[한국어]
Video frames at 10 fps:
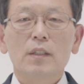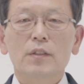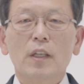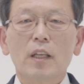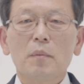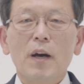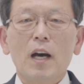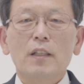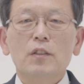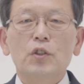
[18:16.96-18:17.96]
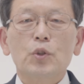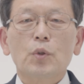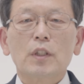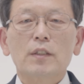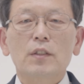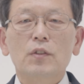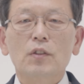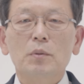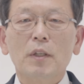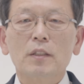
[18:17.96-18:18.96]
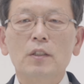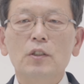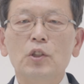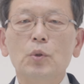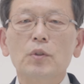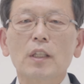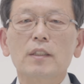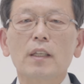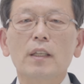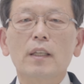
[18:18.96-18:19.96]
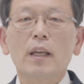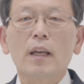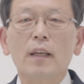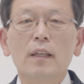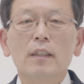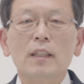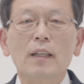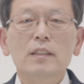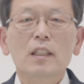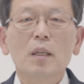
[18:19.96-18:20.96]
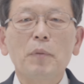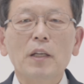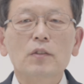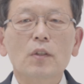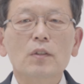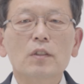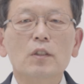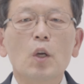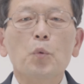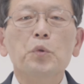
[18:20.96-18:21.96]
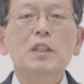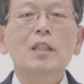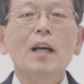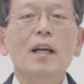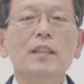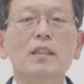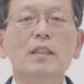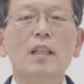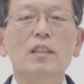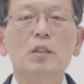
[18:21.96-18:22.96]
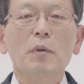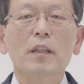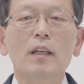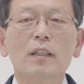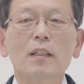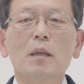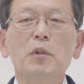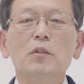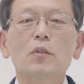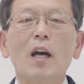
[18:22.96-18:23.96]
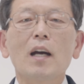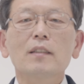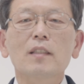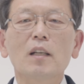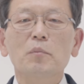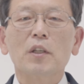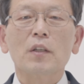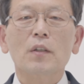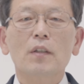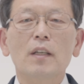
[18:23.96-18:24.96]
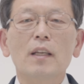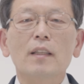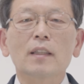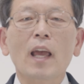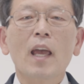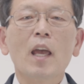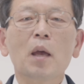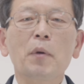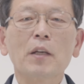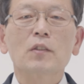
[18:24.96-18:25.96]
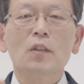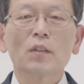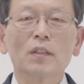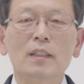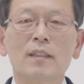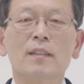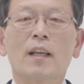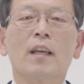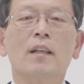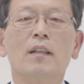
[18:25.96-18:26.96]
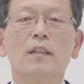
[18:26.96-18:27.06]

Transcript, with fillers: 이스라엘에 많은 지도자들이 있었지만 그 지도자들에게 당신의 백성들을 위탁하시긴 했지만 그러면서도 항상 뭐예요? 내 백성 이스라엘.